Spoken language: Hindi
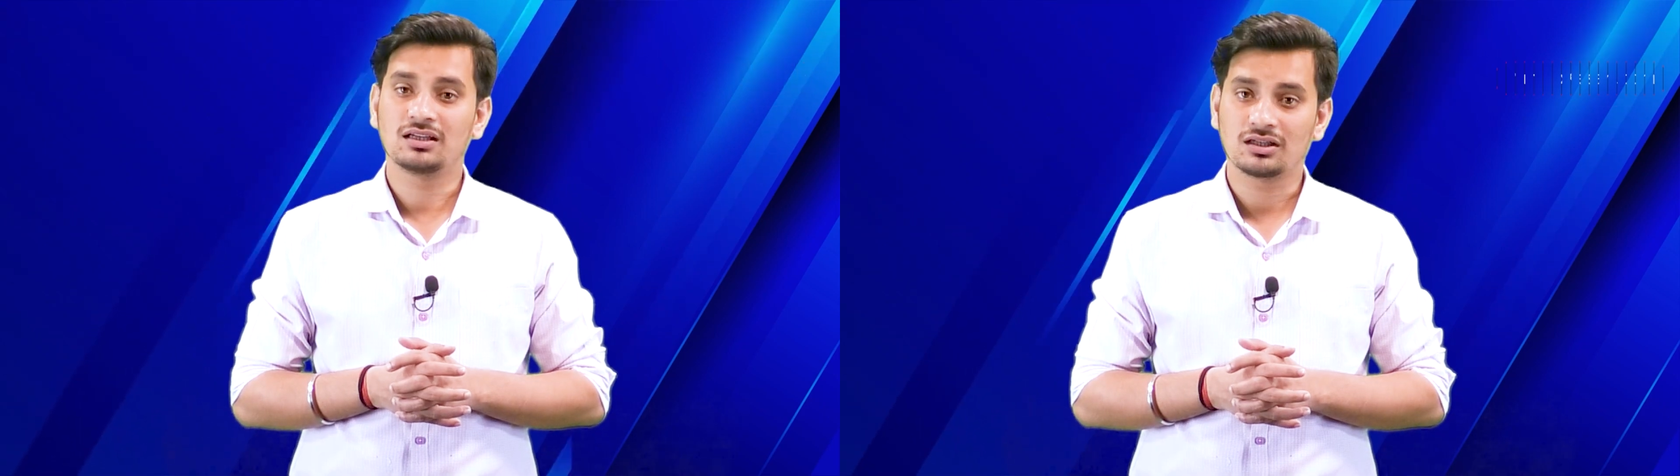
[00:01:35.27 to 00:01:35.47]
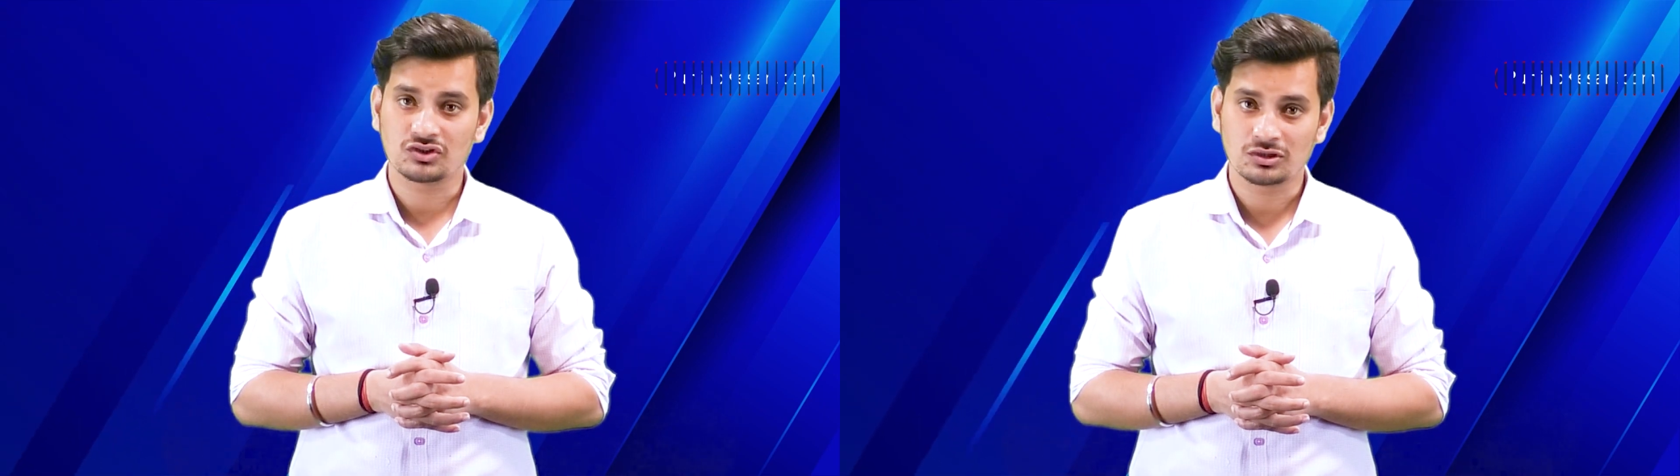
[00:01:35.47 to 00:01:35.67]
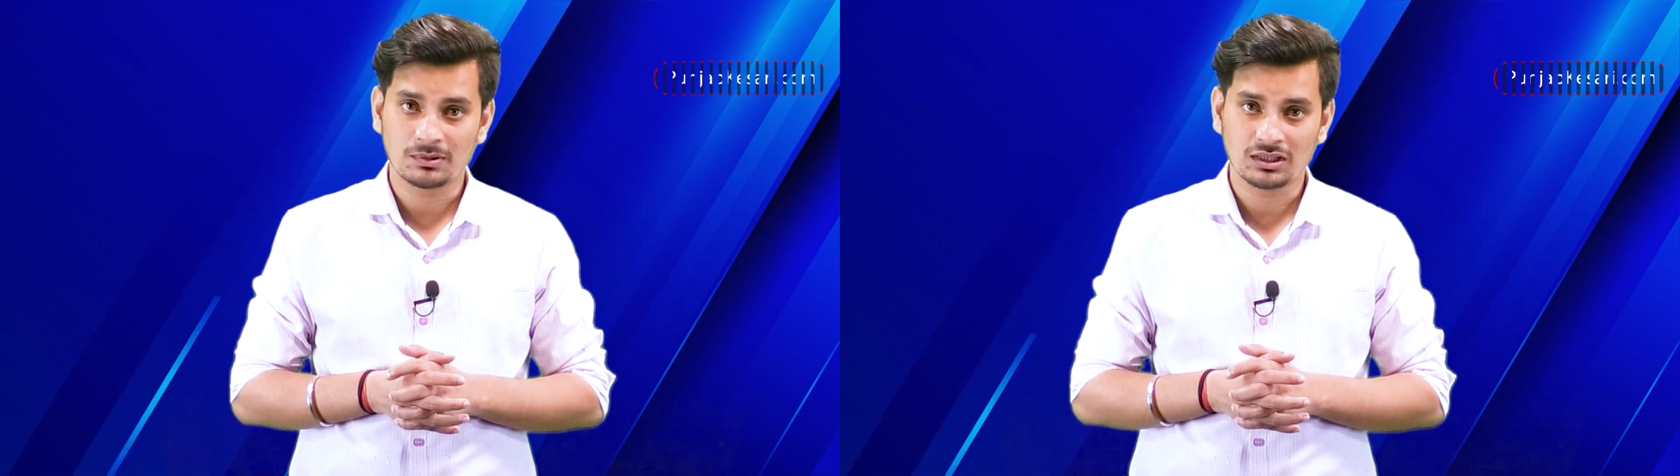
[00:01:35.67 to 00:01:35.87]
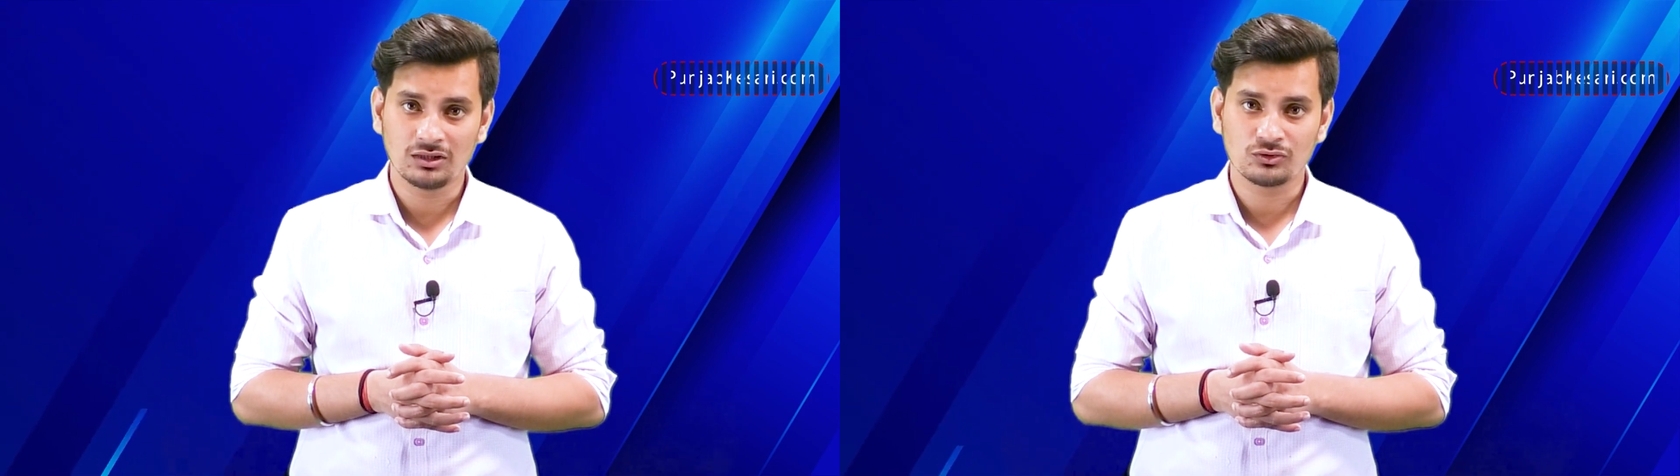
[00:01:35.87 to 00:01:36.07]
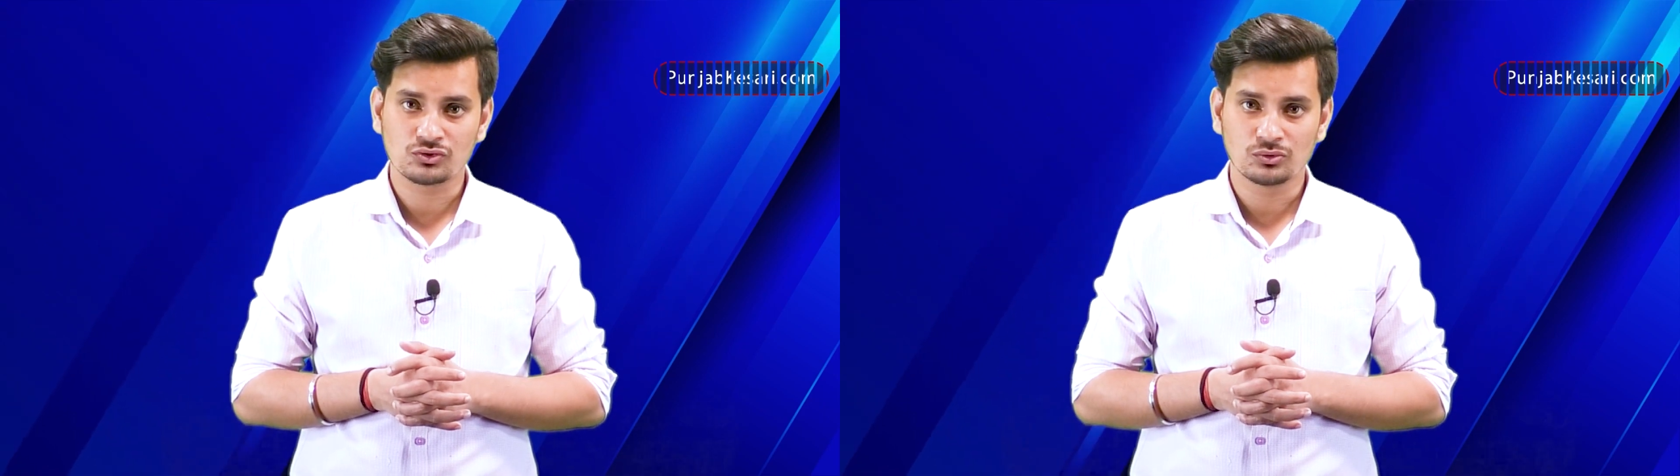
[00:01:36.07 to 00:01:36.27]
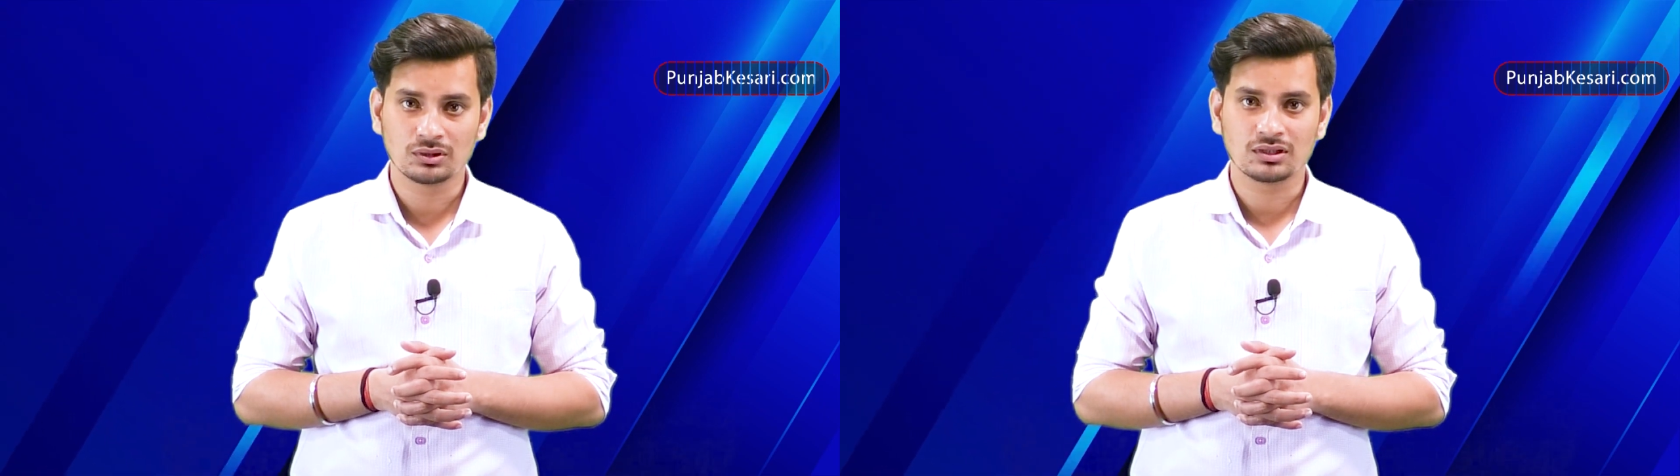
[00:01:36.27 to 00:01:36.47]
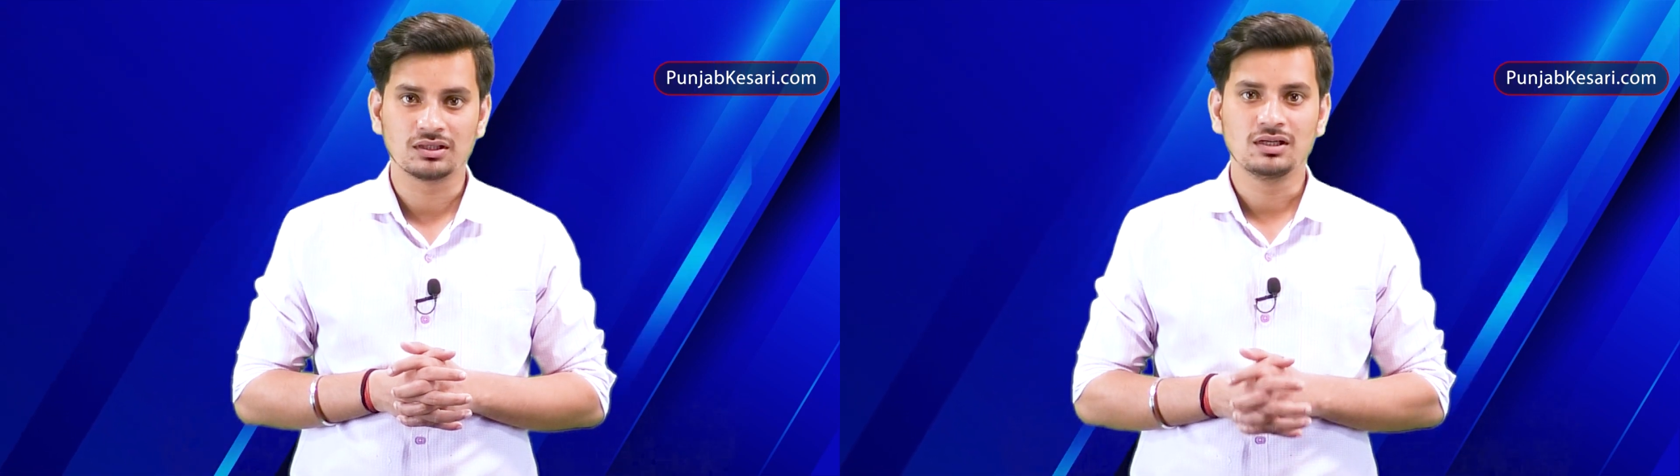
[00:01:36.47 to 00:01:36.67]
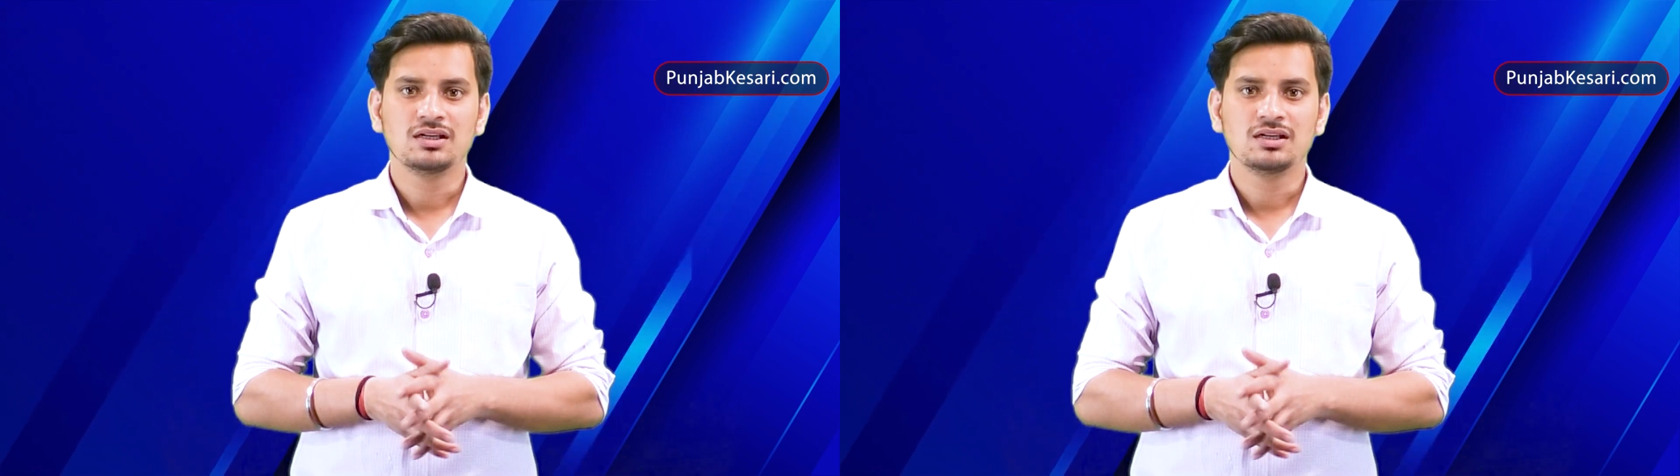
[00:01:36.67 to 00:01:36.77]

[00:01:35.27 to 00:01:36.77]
एक अक्षर पटेल को छोड़कर